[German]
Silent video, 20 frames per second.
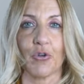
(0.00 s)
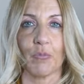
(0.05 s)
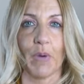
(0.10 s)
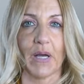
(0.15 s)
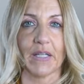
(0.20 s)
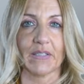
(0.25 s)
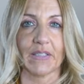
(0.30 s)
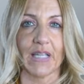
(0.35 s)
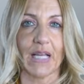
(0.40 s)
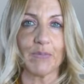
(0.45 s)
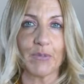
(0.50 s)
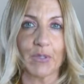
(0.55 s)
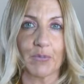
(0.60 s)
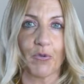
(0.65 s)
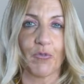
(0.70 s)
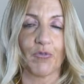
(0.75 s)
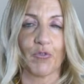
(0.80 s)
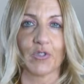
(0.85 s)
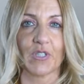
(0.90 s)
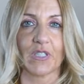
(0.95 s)
mein
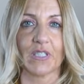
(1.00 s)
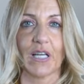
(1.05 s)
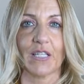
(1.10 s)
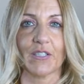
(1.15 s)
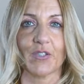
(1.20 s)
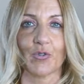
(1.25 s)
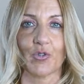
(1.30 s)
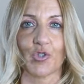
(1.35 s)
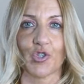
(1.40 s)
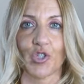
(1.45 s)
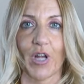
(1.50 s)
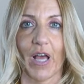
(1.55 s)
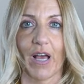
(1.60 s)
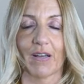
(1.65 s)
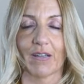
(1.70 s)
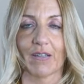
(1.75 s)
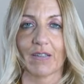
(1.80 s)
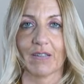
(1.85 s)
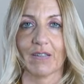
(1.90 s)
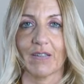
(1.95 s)
Selbstbewusstsein zu
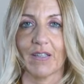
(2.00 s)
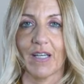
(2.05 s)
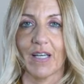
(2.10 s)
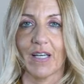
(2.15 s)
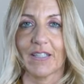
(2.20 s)
stärken,